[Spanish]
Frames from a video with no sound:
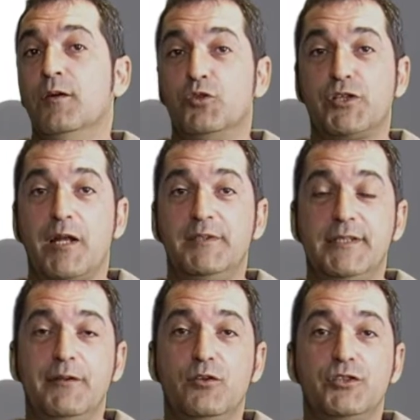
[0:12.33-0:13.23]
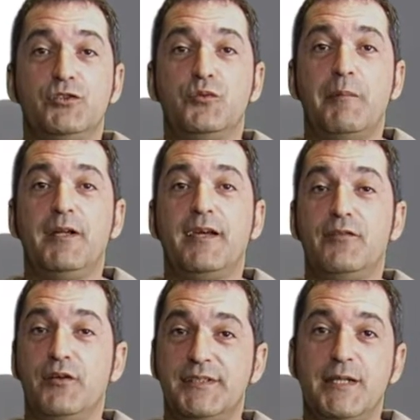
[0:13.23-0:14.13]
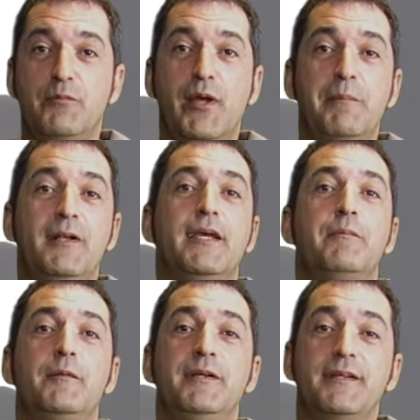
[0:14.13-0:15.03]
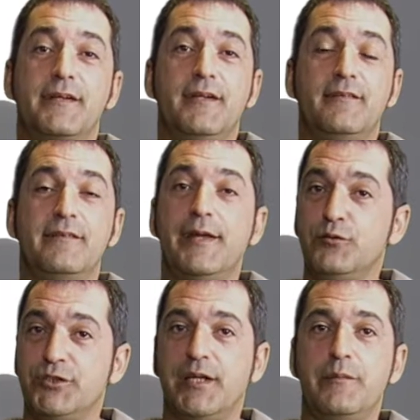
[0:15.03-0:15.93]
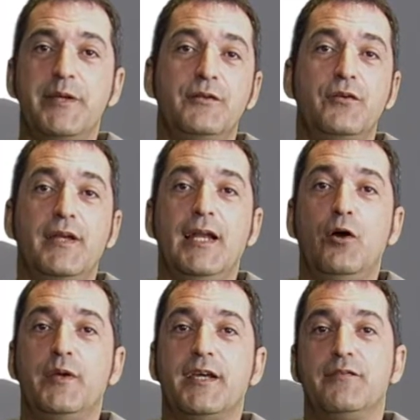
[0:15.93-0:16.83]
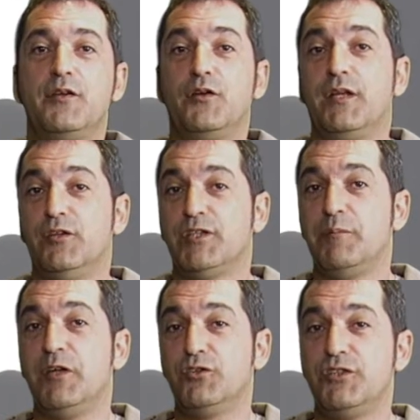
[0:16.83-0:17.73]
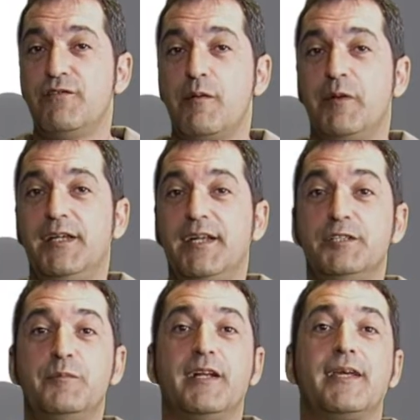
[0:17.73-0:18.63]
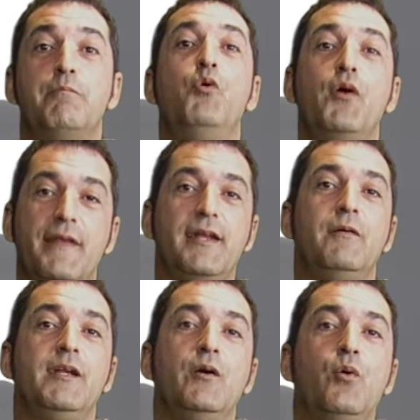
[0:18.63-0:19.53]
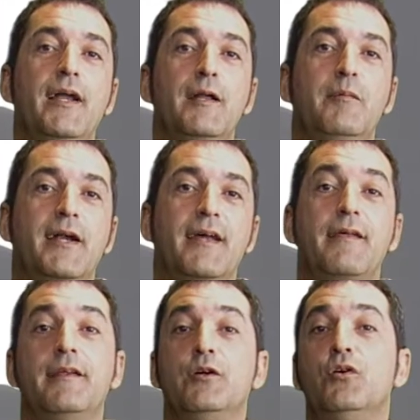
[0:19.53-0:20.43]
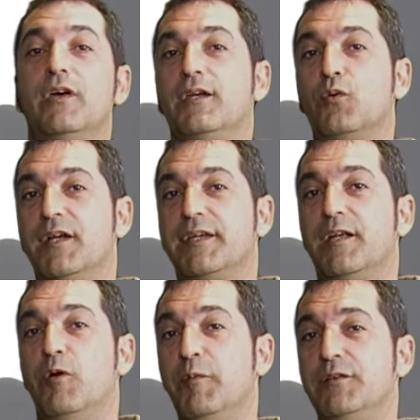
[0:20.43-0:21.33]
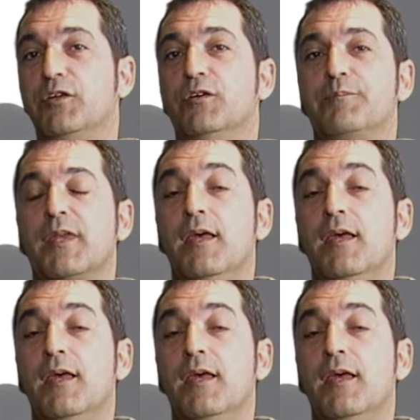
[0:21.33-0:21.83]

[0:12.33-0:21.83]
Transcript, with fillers: Buscar Mis Amigos es una aplicación hecha por Apple que permite realizar un seguimiento de la ubicación de los amigos y familiares para que puedan averiguar el paradero en cualquier momento.